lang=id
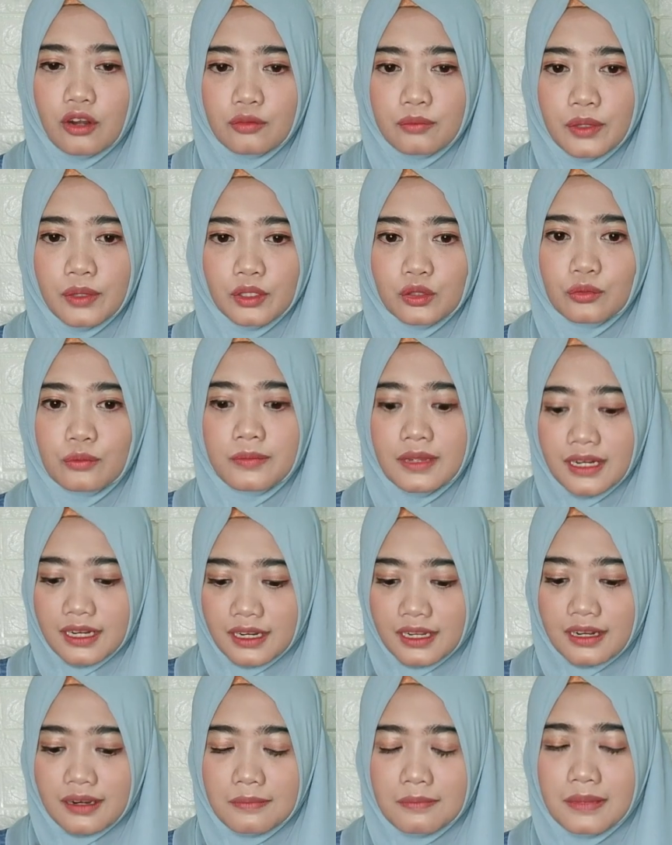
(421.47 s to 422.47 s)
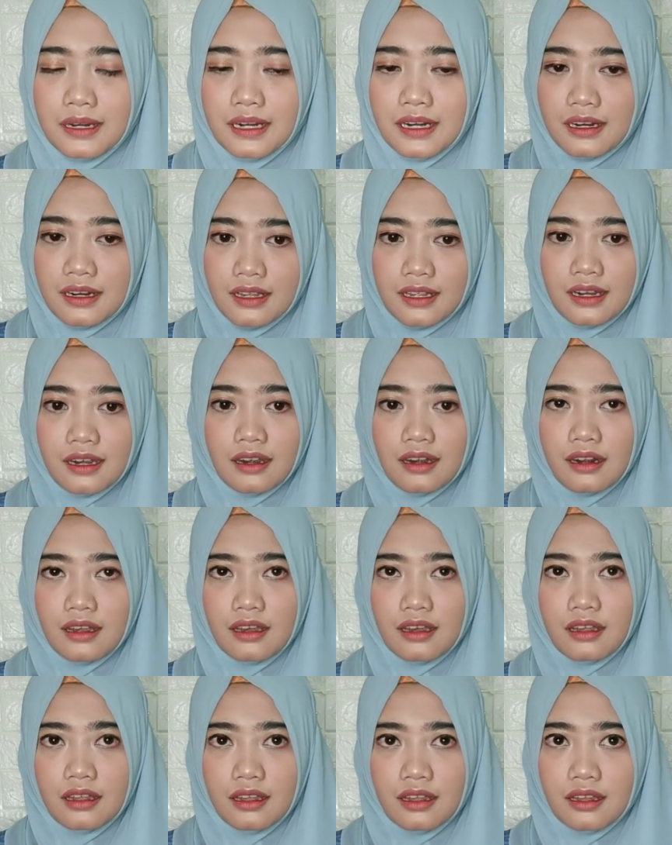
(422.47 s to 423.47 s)
harumnya tuh bener-bener
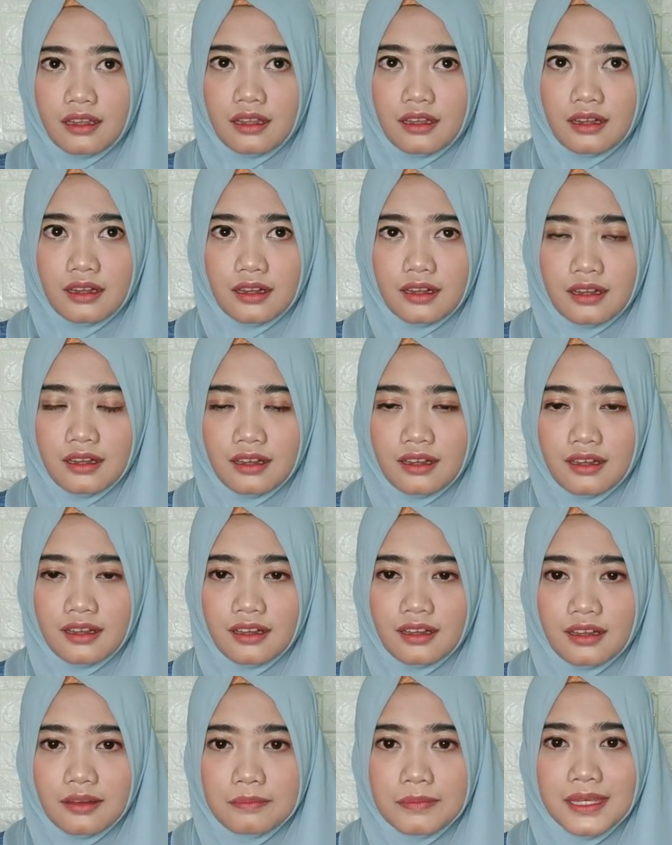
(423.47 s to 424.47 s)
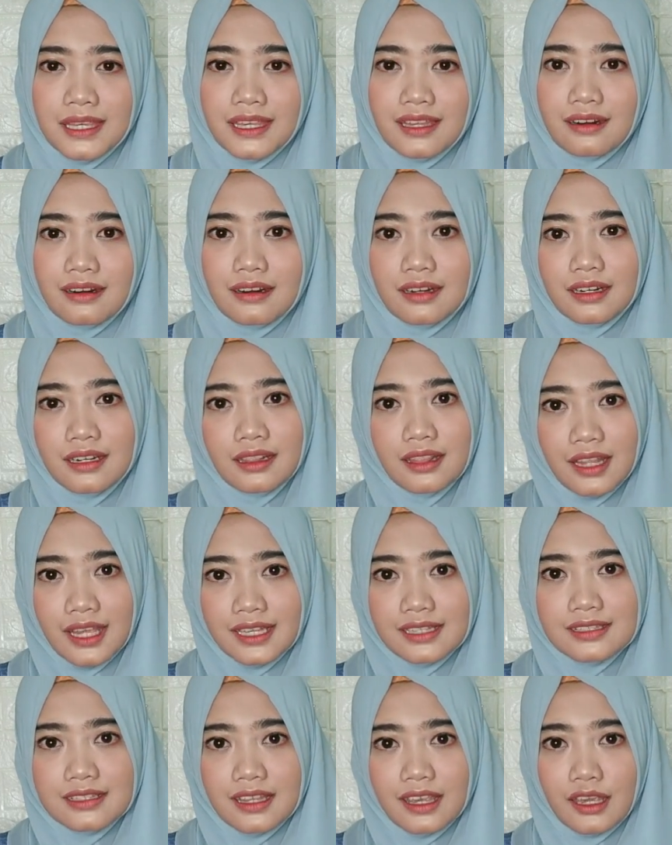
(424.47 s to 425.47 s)
uh, bikin
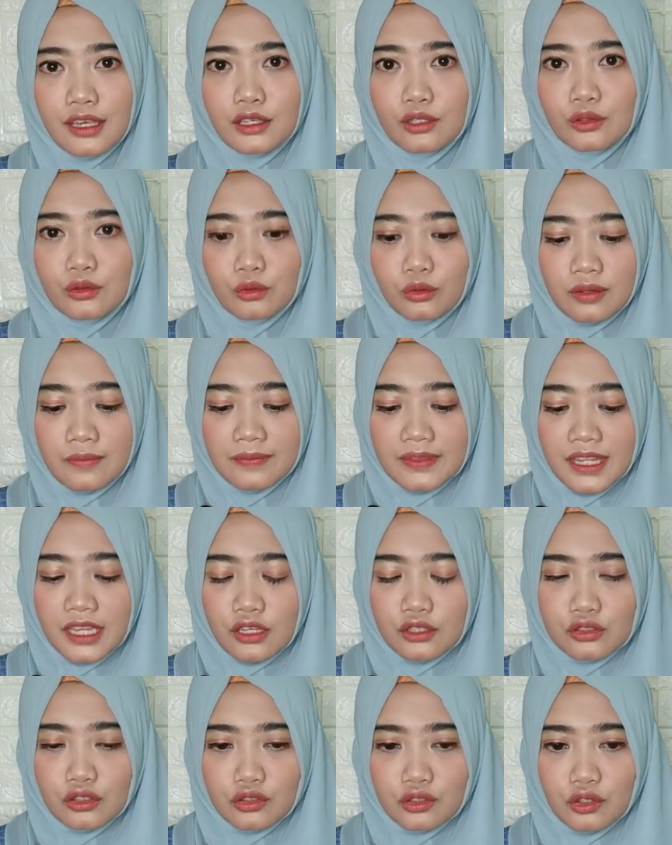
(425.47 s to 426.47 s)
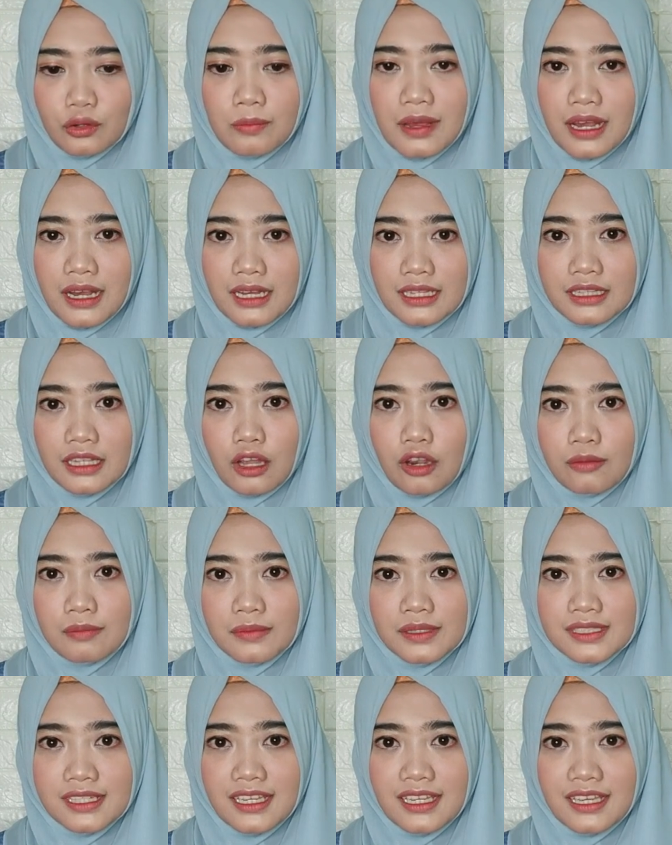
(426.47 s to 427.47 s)
relax kayak gitu cocok banget kalau
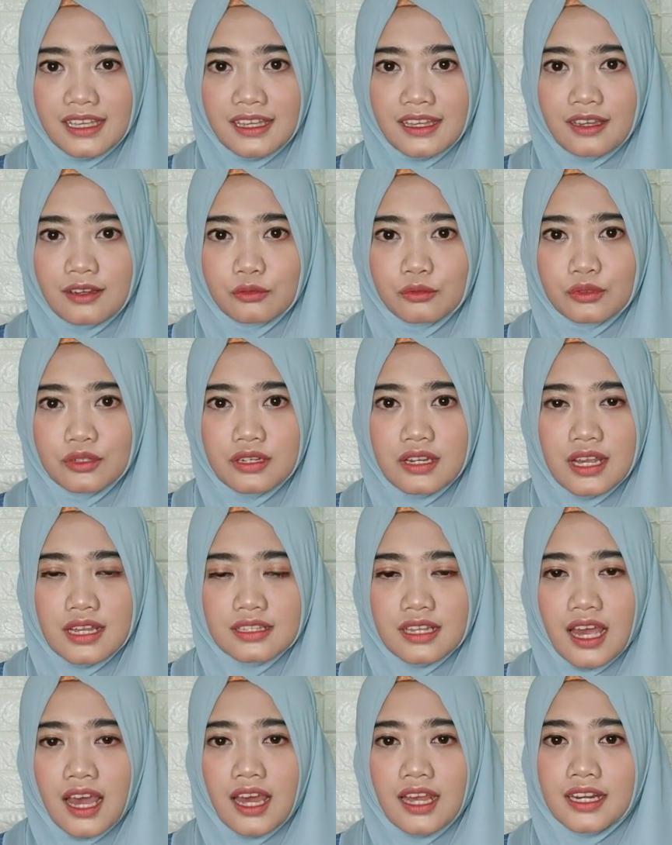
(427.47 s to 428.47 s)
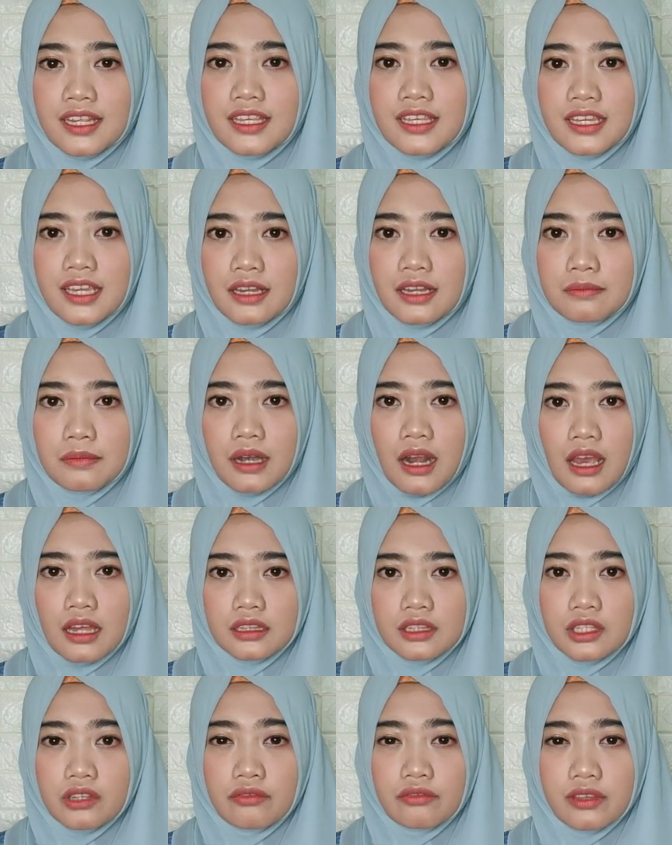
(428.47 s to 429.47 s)
misalnya udah seharian
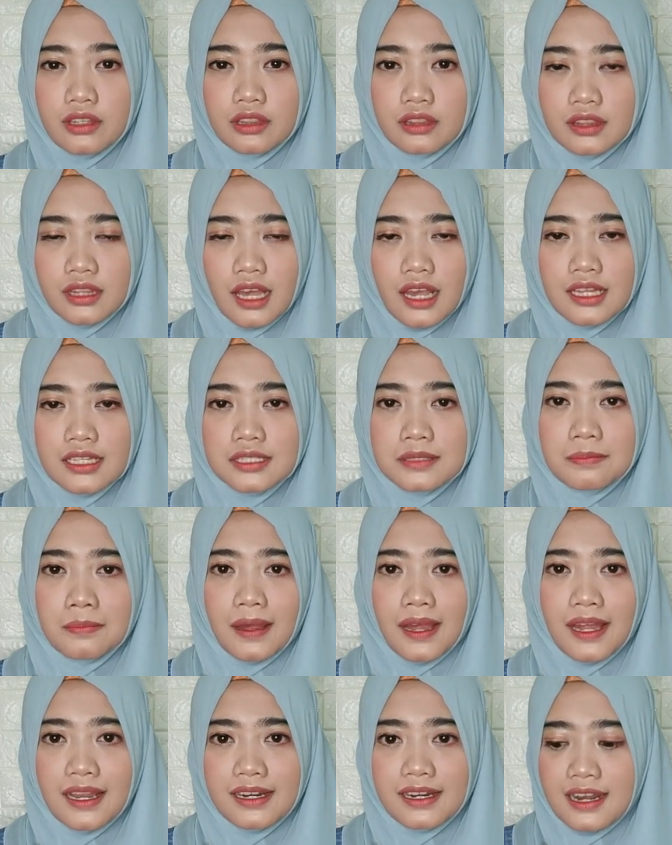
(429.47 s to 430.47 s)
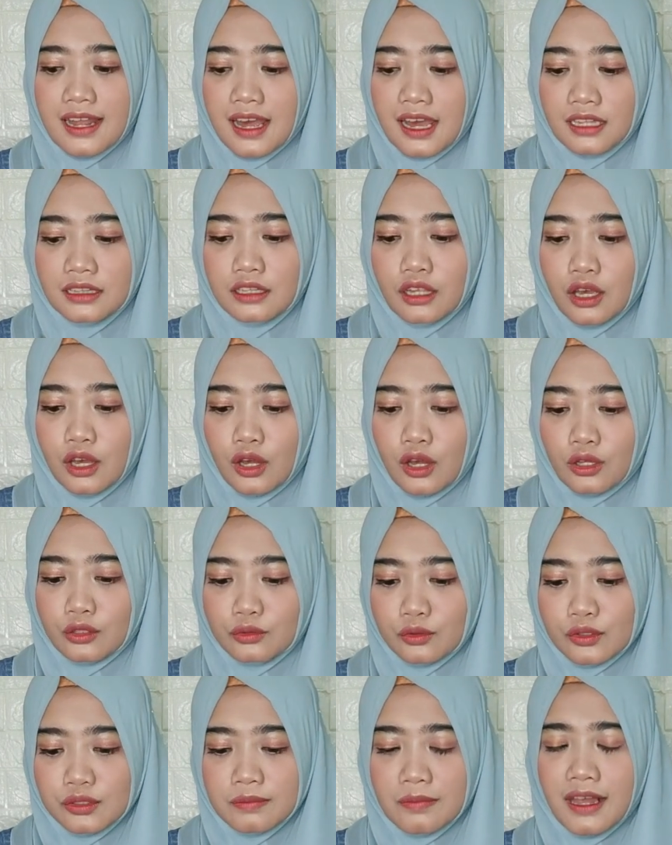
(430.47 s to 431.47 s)
beraktivitas padat
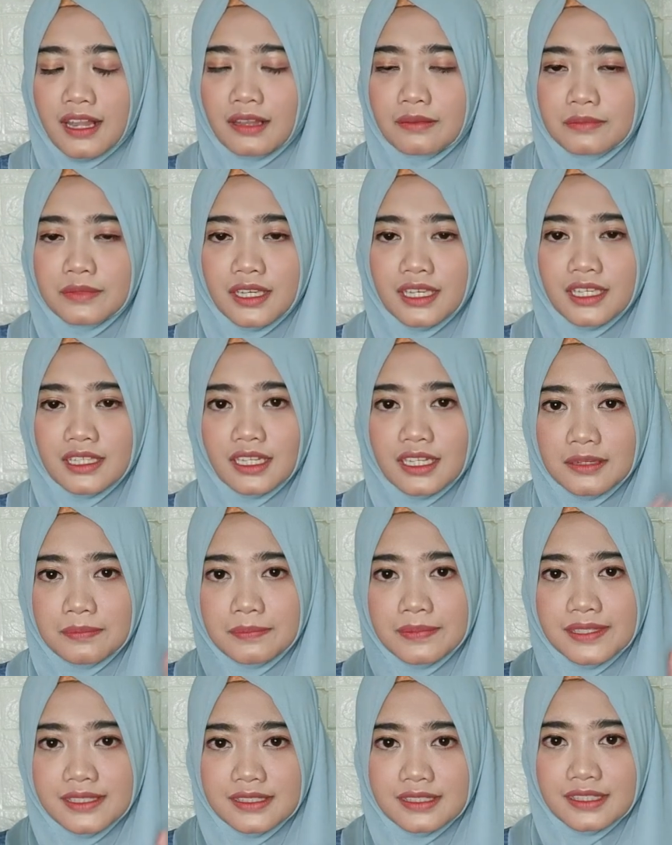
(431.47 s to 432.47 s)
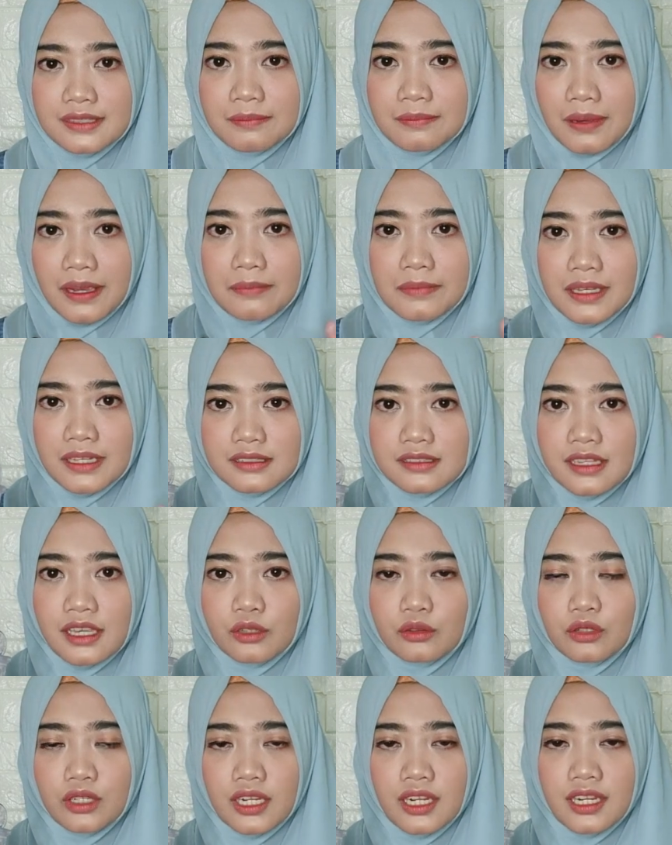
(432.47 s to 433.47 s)
terus malamnya kita dipijit pakai minyak
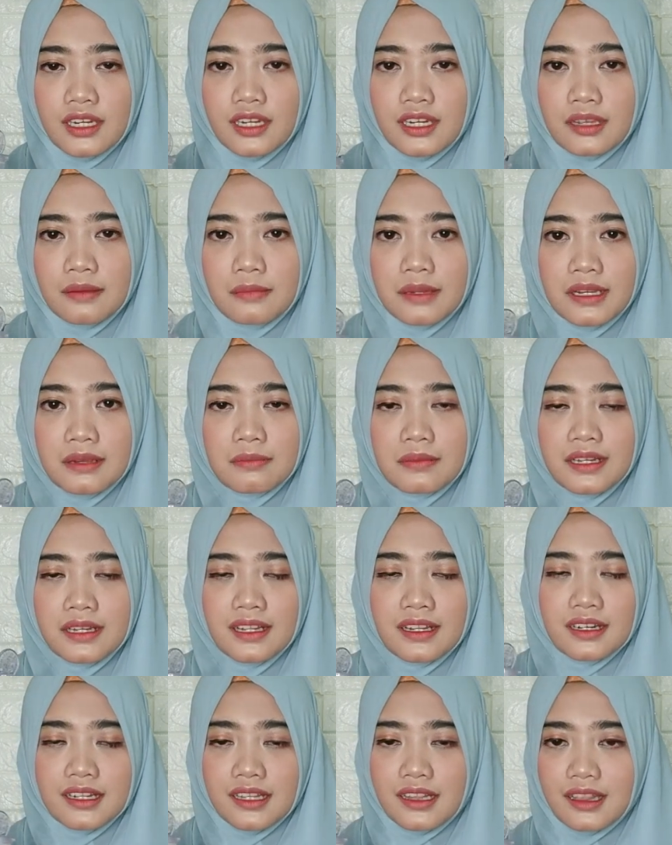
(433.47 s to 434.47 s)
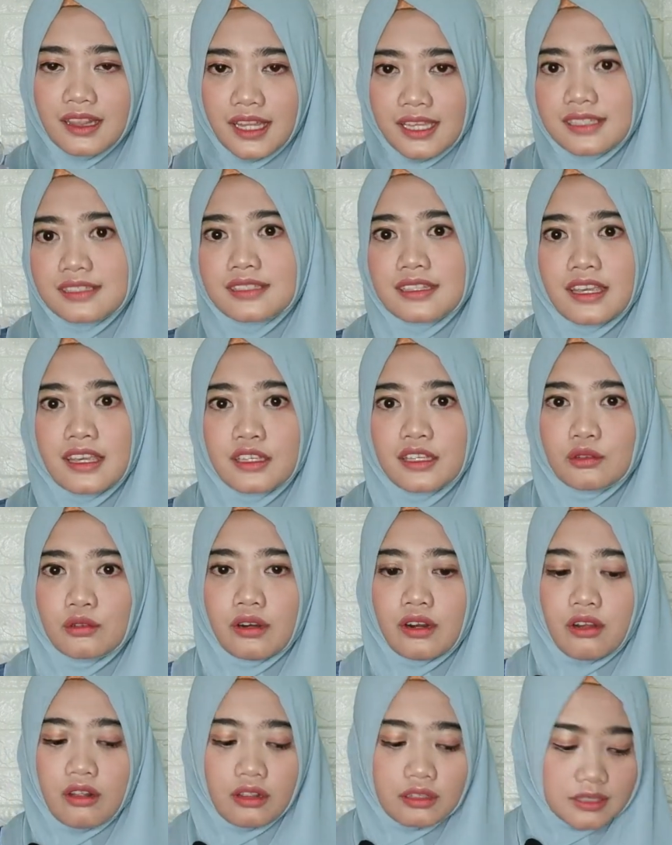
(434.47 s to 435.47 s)
zaitun ini benar-benar relax kayak
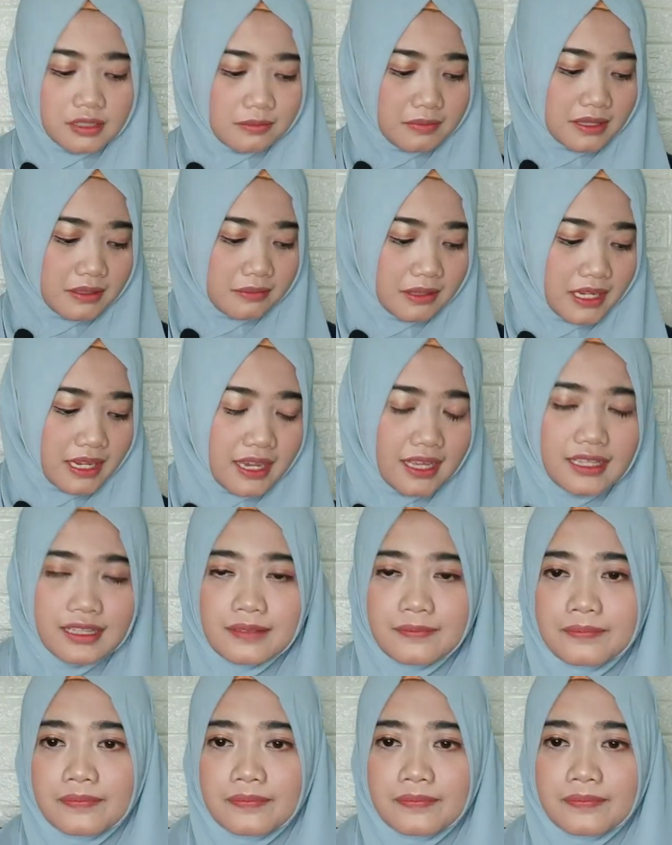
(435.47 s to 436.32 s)
gitu teman-teman ya